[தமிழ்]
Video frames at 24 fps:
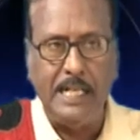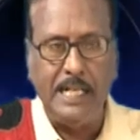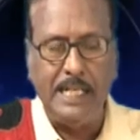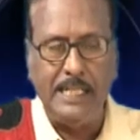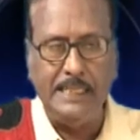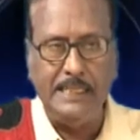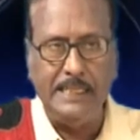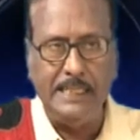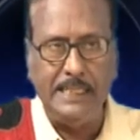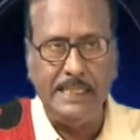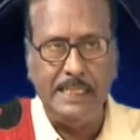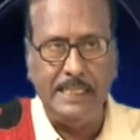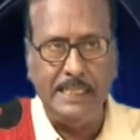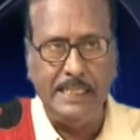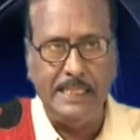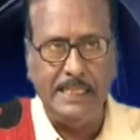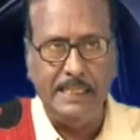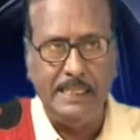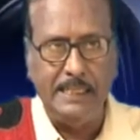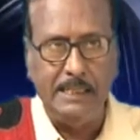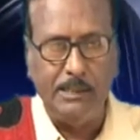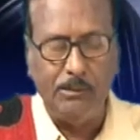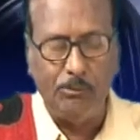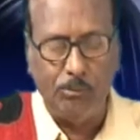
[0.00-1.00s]
அந்த
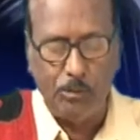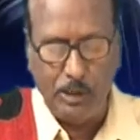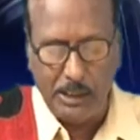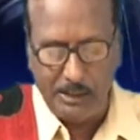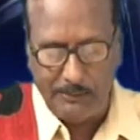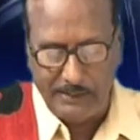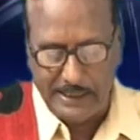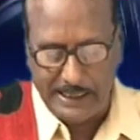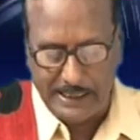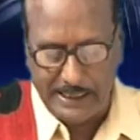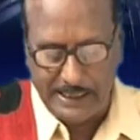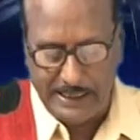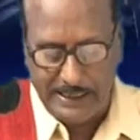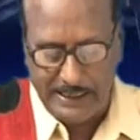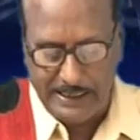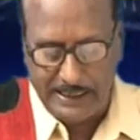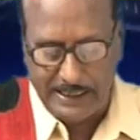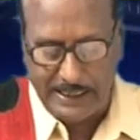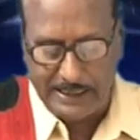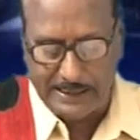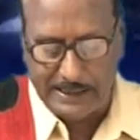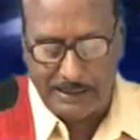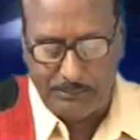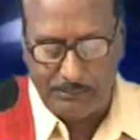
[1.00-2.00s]
உழவர்கள்
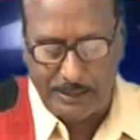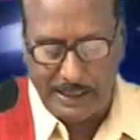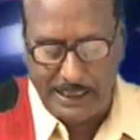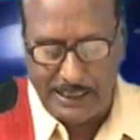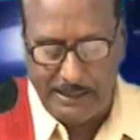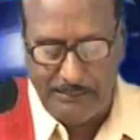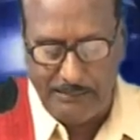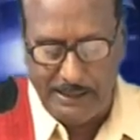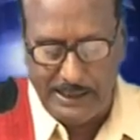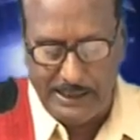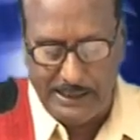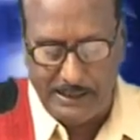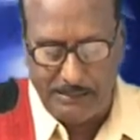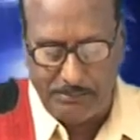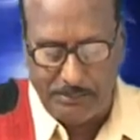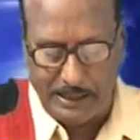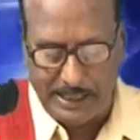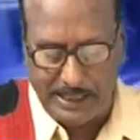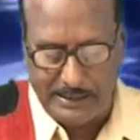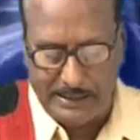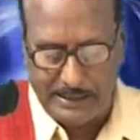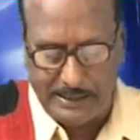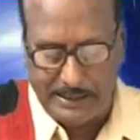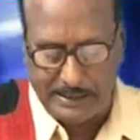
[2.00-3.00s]
அந்த மலை மீது
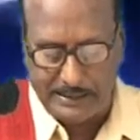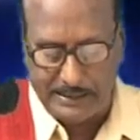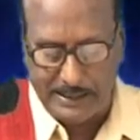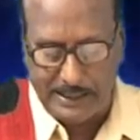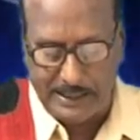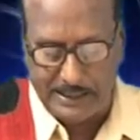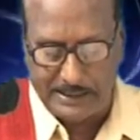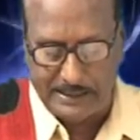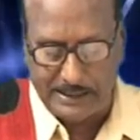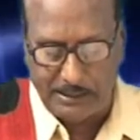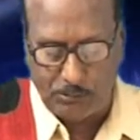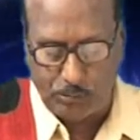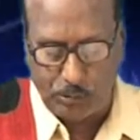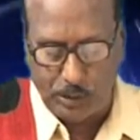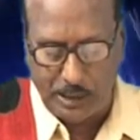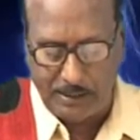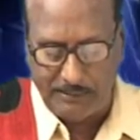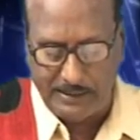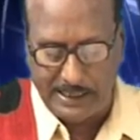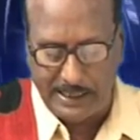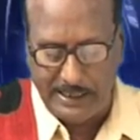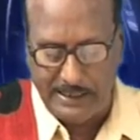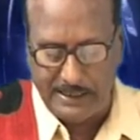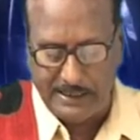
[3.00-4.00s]
மறைந்திருந்த அந்த
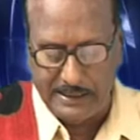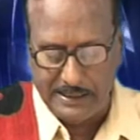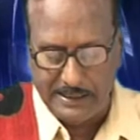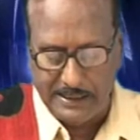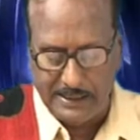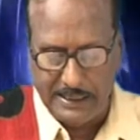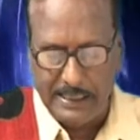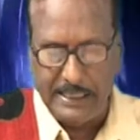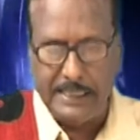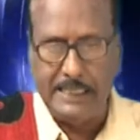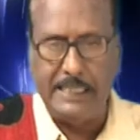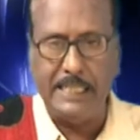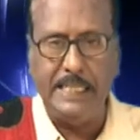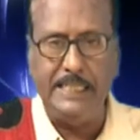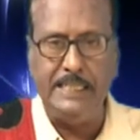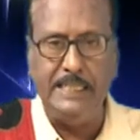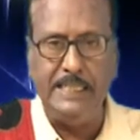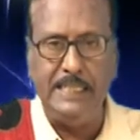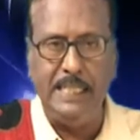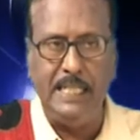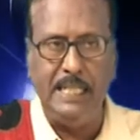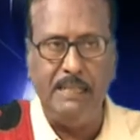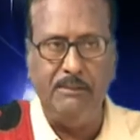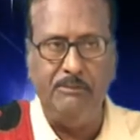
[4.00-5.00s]
உழவர்கள்
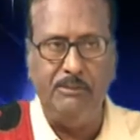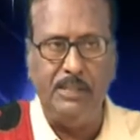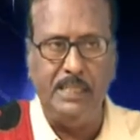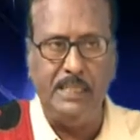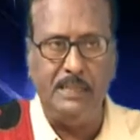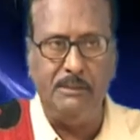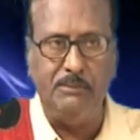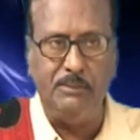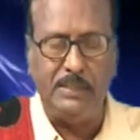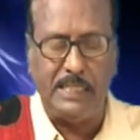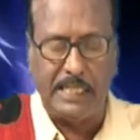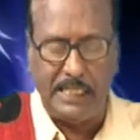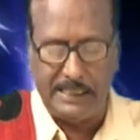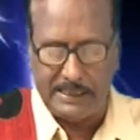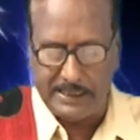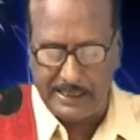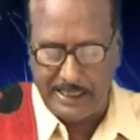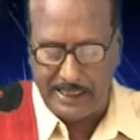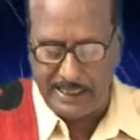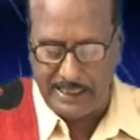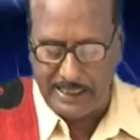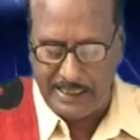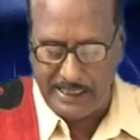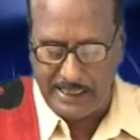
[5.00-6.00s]
கையிலே வெறும்
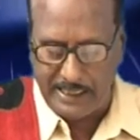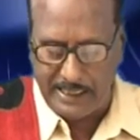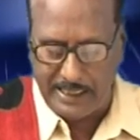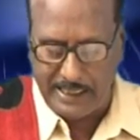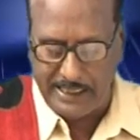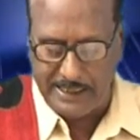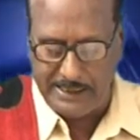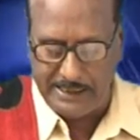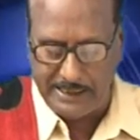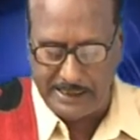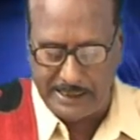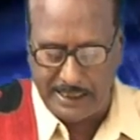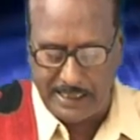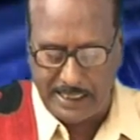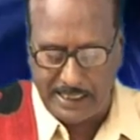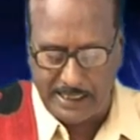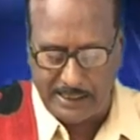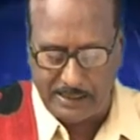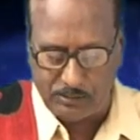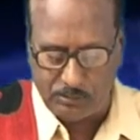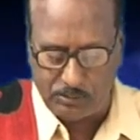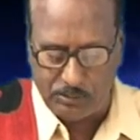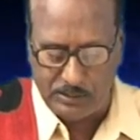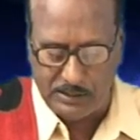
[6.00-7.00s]
கட்டைகளே
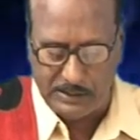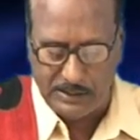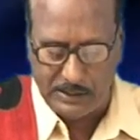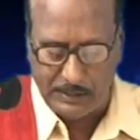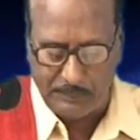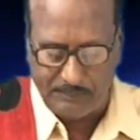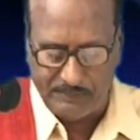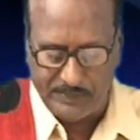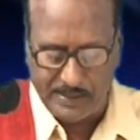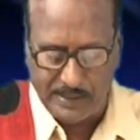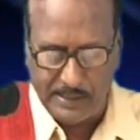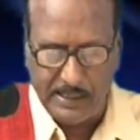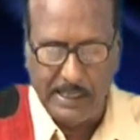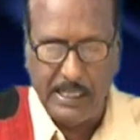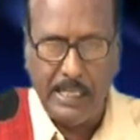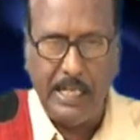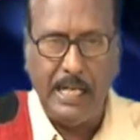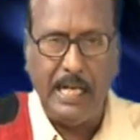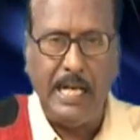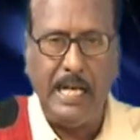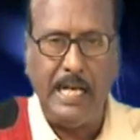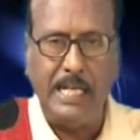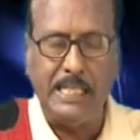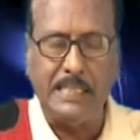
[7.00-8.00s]
ஆயுதங்களாக கொண்டு
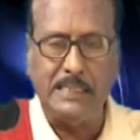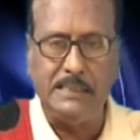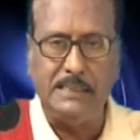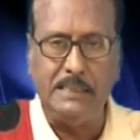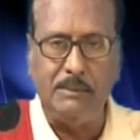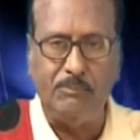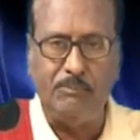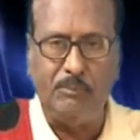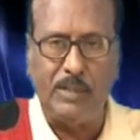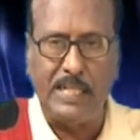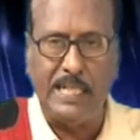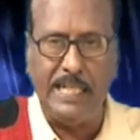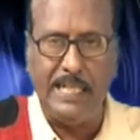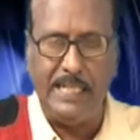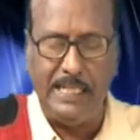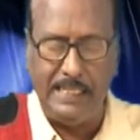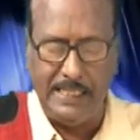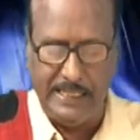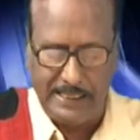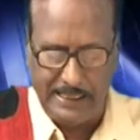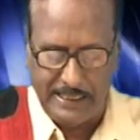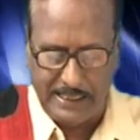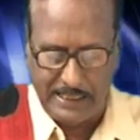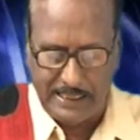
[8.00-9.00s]
அரசு
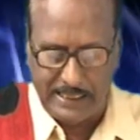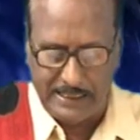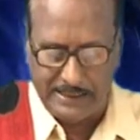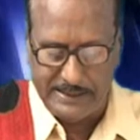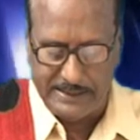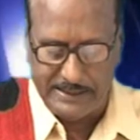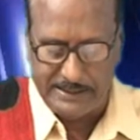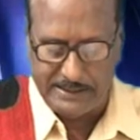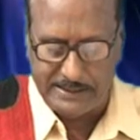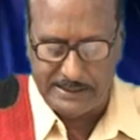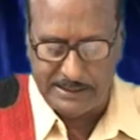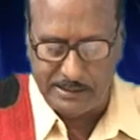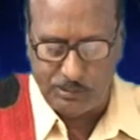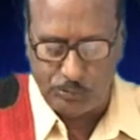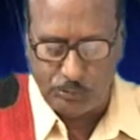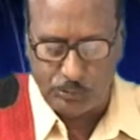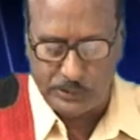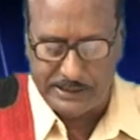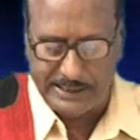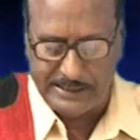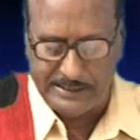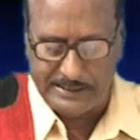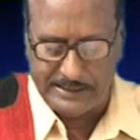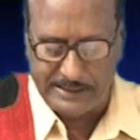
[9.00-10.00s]
படைகளை அடித்து
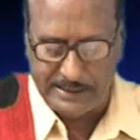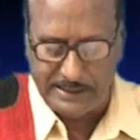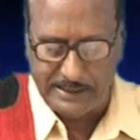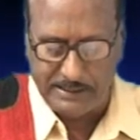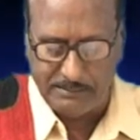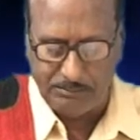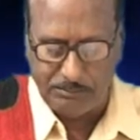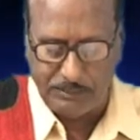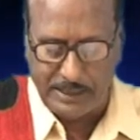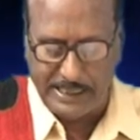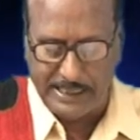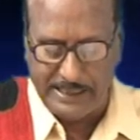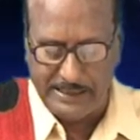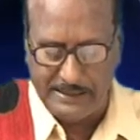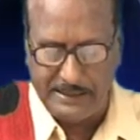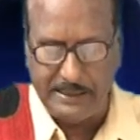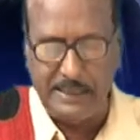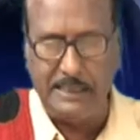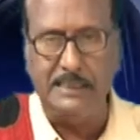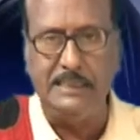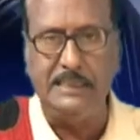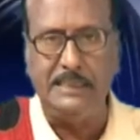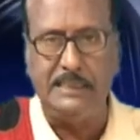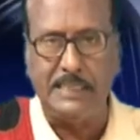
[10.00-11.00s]
உதைத்து
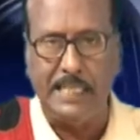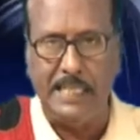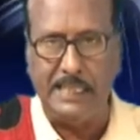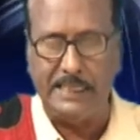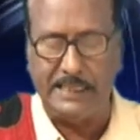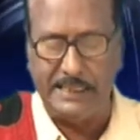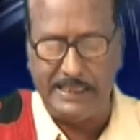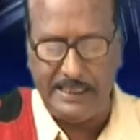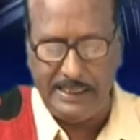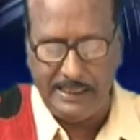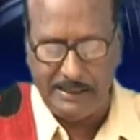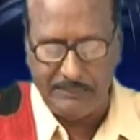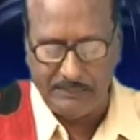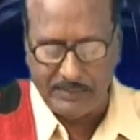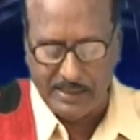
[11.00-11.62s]
மறைந்திருந்து தாக்கி